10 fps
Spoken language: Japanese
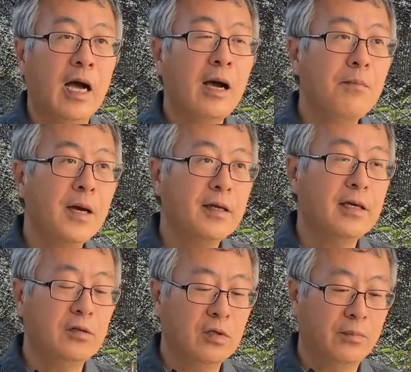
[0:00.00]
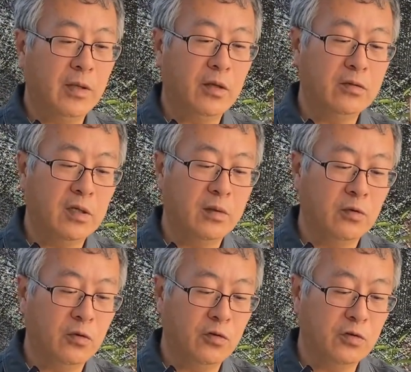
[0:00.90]
あんまり切るとやっぱり桜
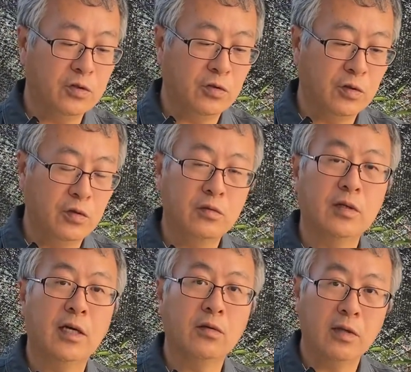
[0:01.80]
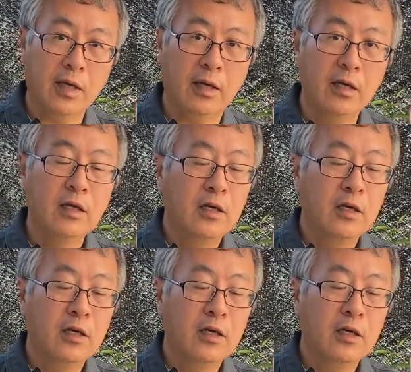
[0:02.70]
もご存知の通り良くないので、